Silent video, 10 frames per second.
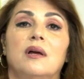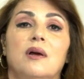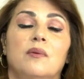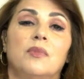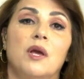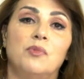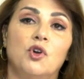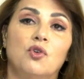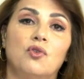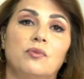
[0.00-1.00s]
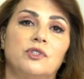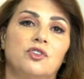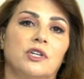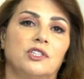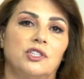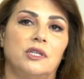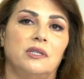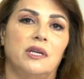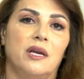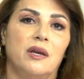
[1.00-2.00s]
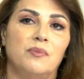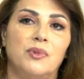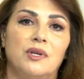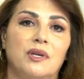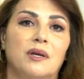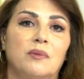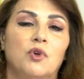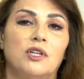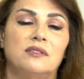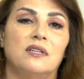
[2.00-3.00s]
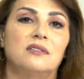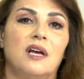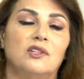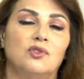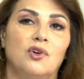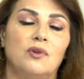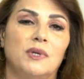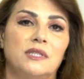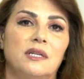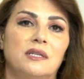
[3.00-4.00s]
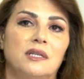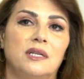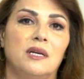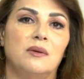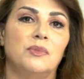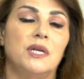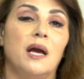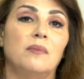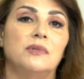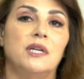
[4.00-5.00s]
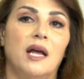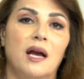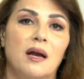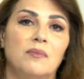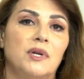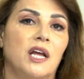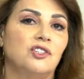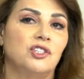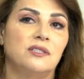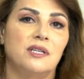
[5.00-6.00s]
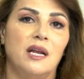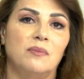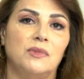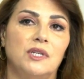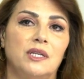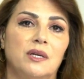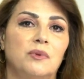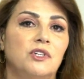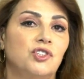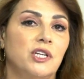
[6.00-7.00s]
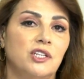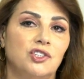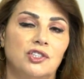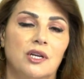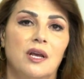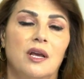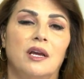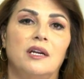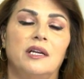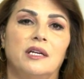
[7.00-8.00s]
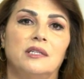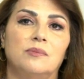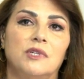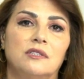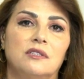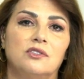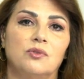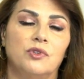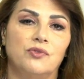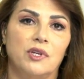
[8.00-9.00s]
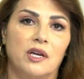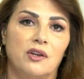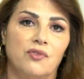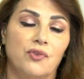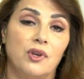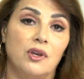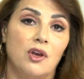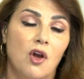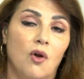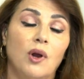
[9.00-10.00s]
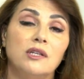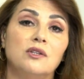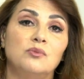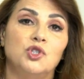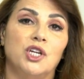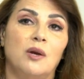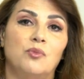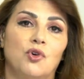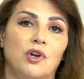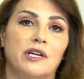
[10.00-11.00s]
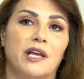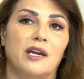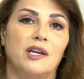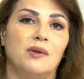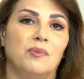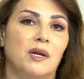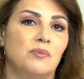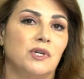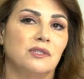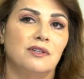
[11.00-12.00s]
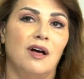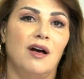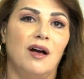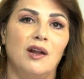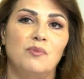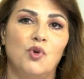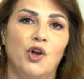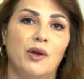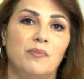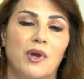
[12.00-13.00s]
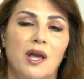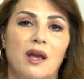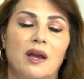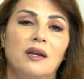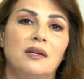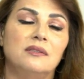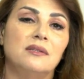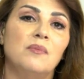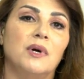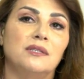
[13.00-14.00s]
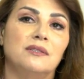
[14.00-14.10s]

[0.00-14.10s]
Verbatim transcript: بحكومة الرشيدة بمؤسساته المدنية بالأمن العام بالأجهزة الأمنية بالجيش اللي احنا بنعتز ونفتخر فيه وايضا بشعبه الكريم المعطاء المحب اللي صمد